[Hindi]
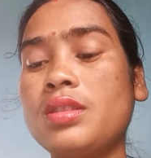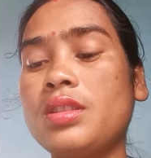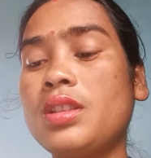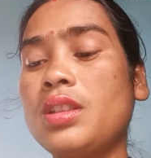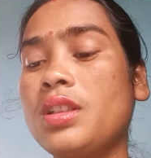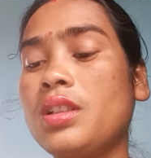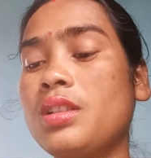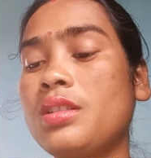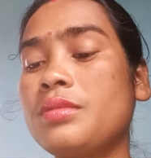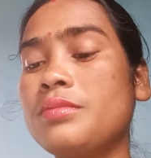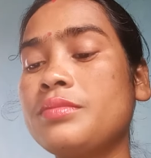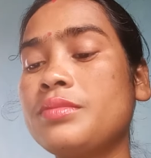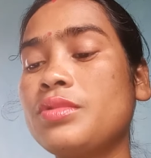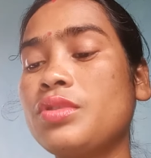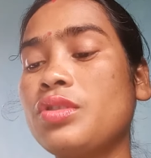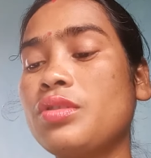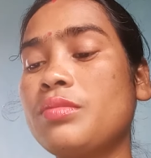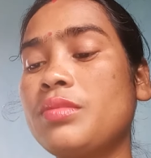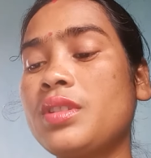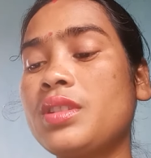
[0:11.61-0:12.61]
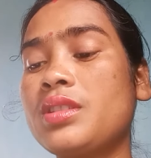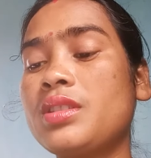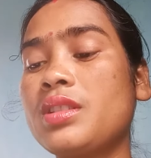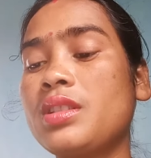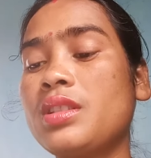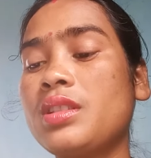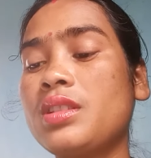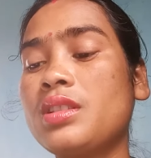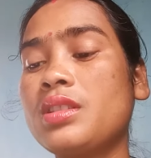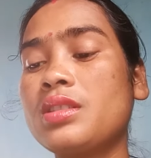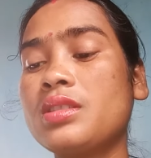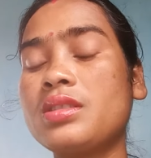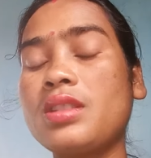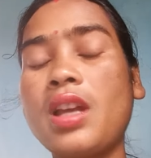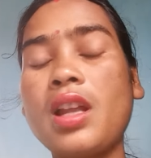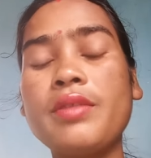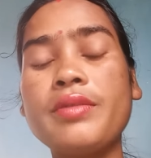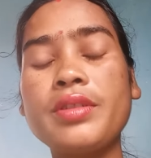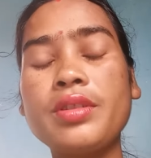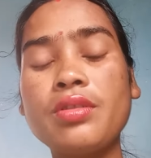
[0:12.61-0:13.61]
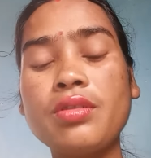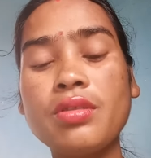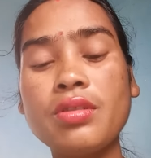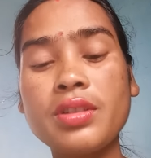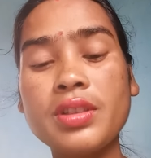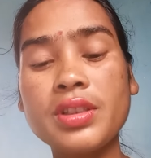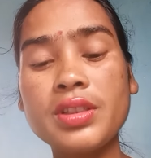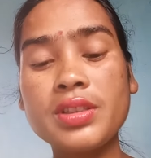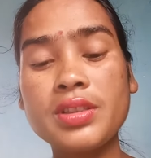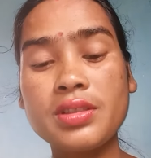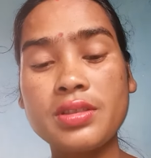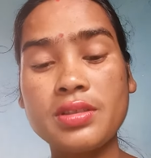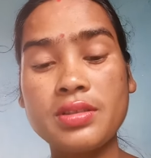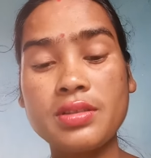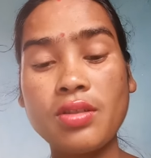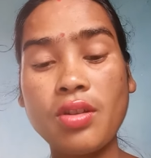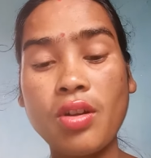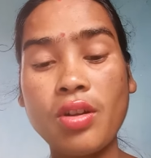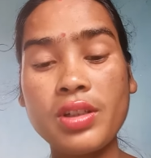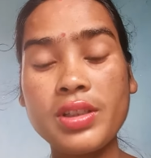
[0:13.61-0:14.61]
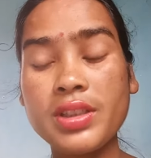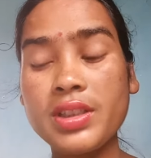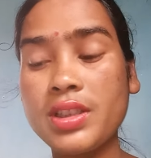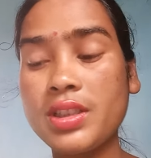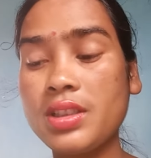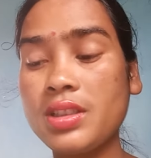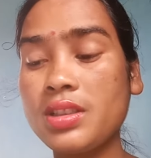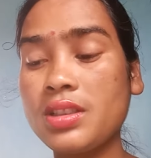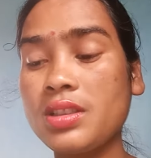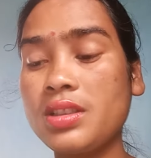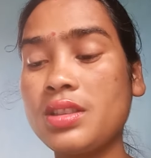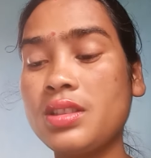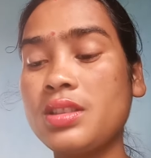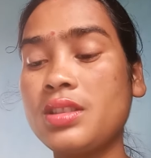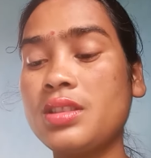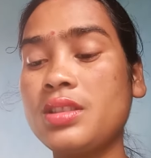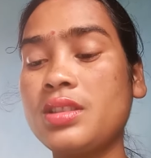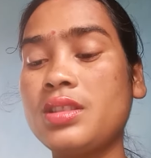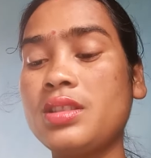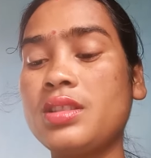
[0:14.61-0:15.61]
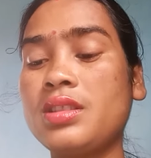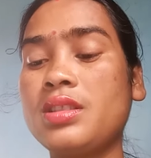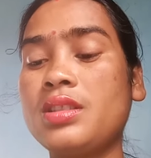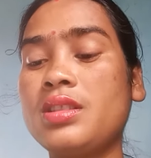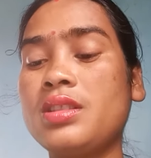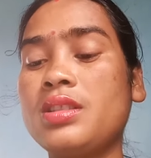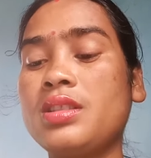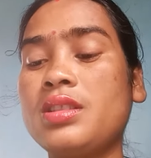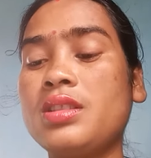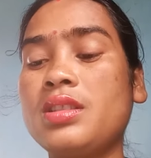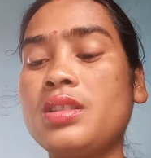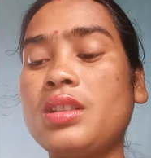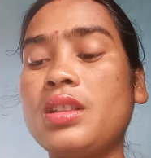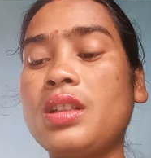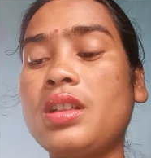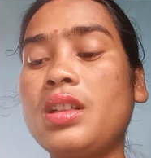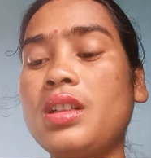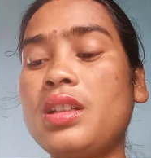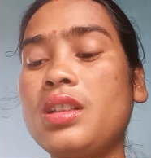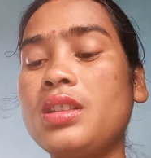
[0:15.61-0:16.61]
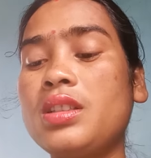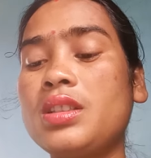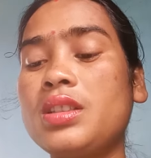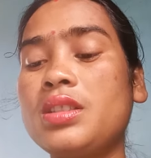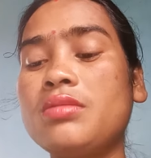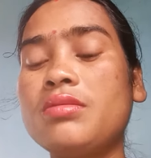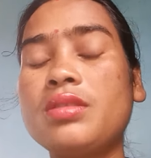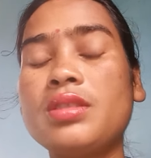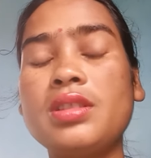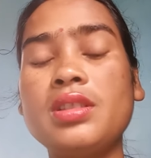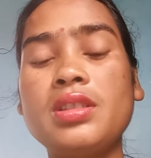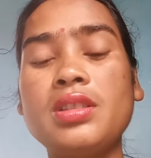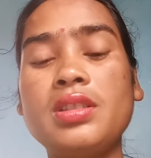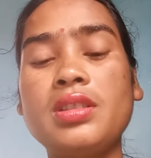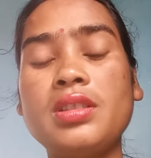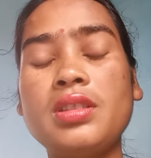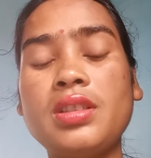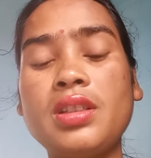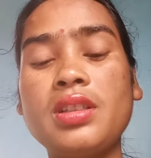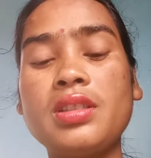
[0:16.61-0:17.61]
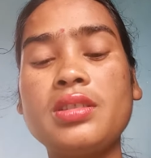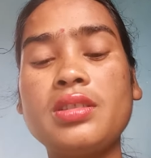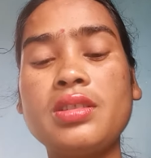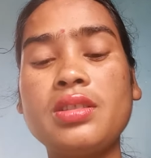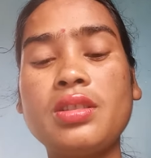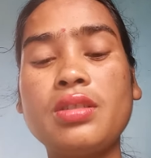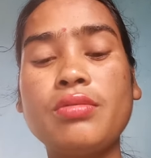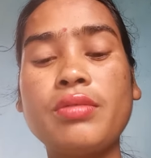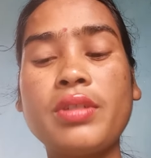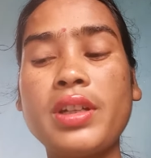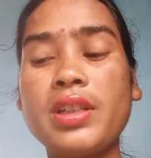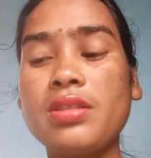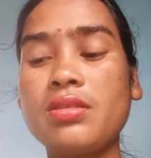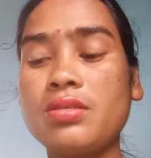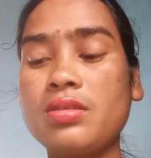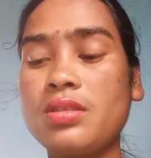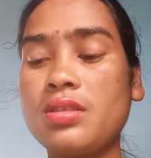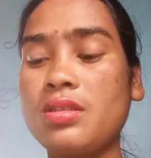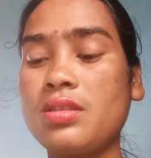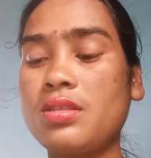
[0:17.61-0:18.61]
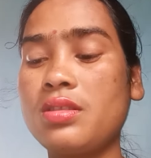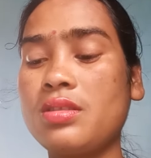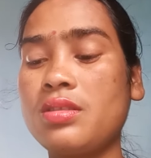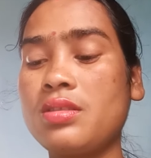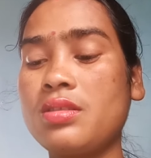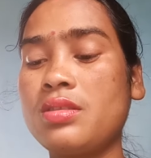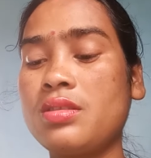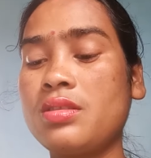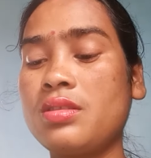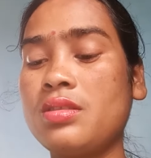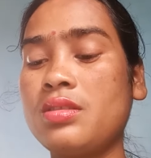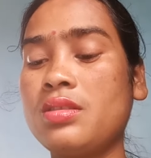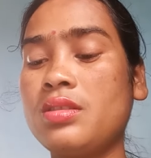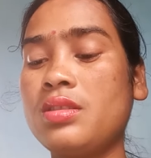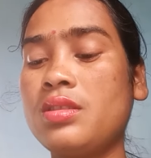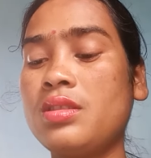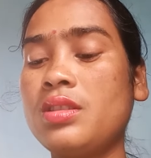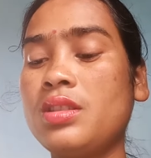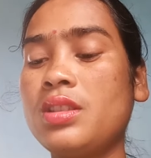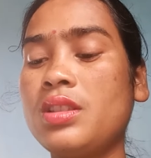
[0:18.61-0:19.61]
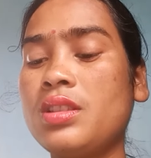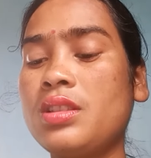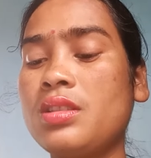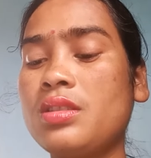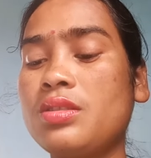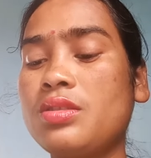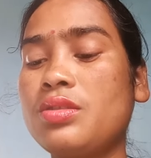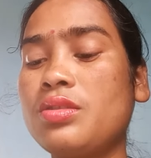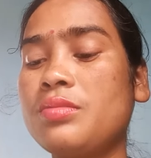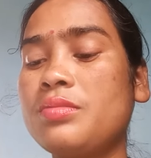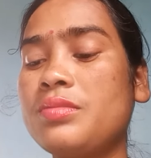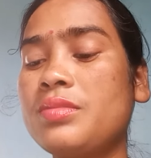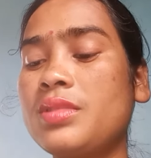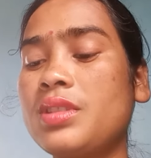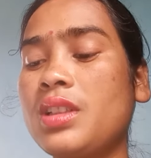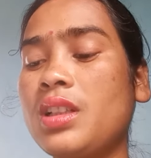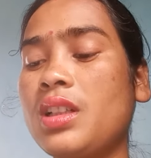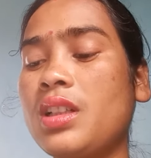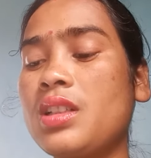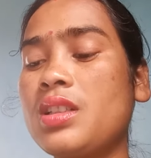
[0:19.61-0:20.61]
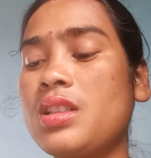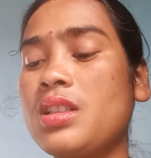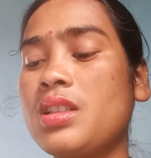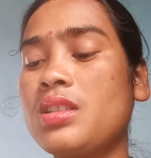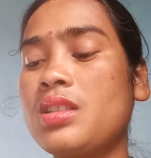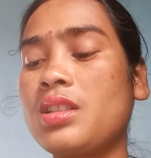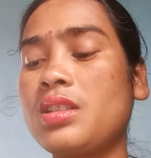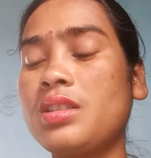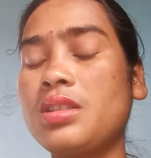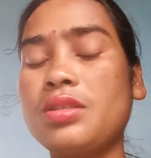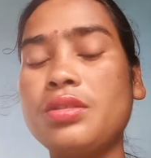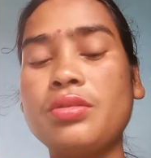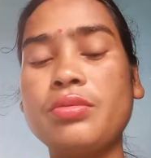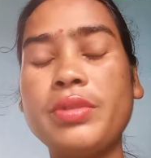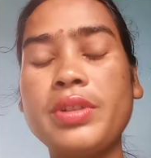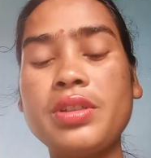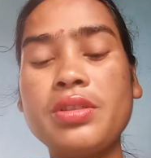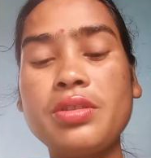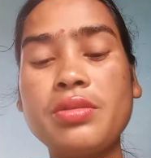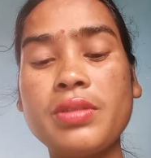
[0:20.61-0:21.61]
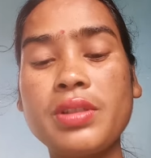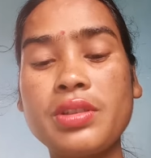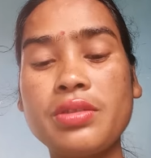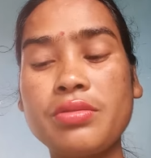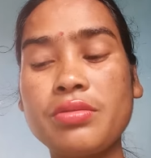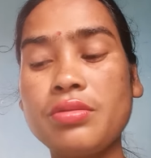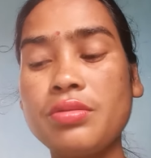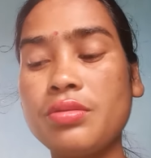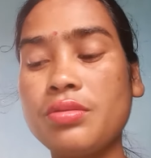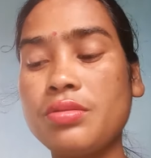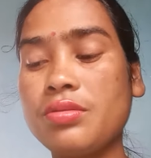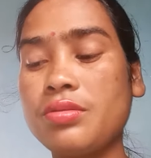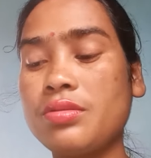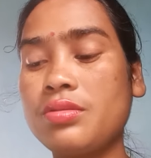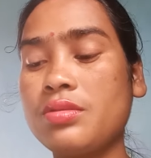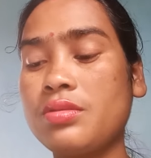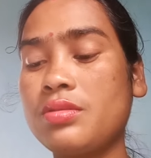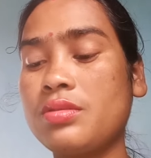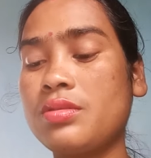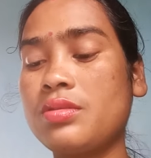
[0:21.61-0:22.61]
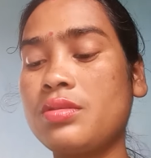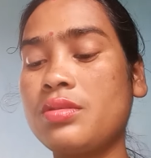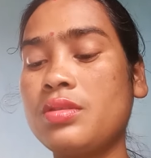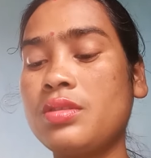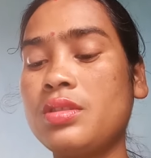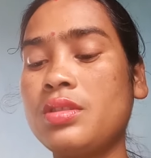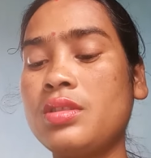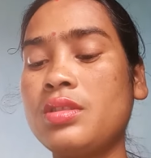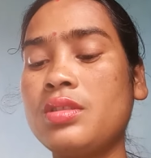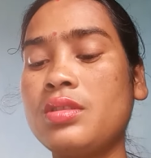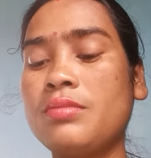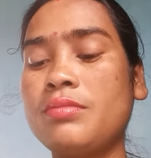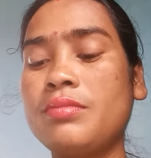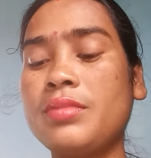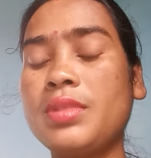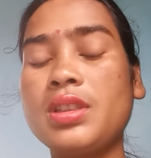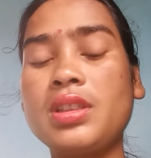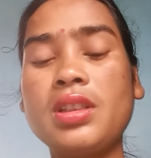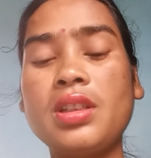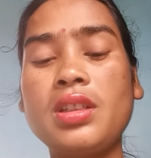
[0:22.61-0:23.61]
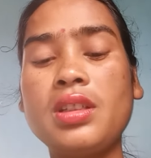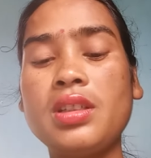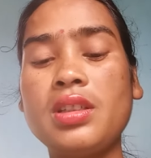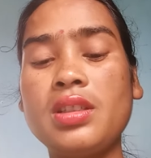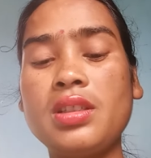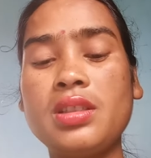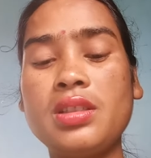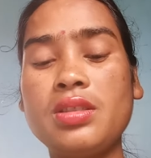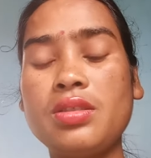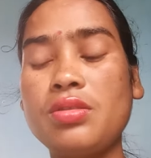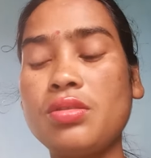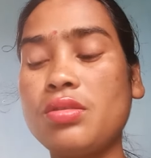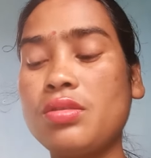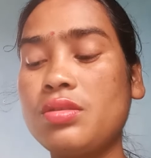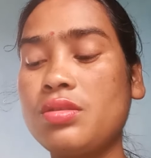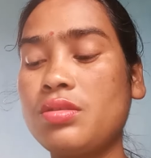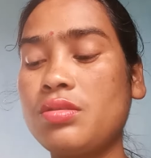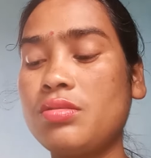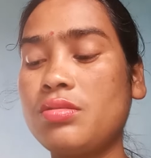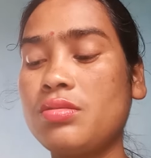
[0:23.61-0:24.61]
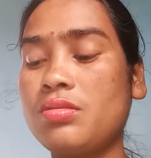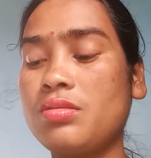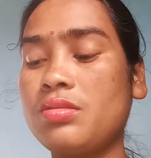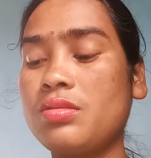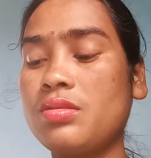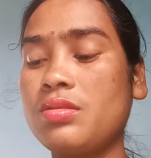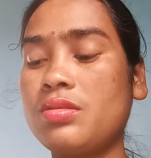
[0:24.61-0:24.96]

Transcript: क्या हम घूमने चले साल वी गॉन एट हॉलीडे हाँ हाँ क्यों नहीं यस योर वाई नॉट तुम कहाँ जाना चाहते हो वे डू यू वॉन्ट टू गो पता नहीं डोंट नो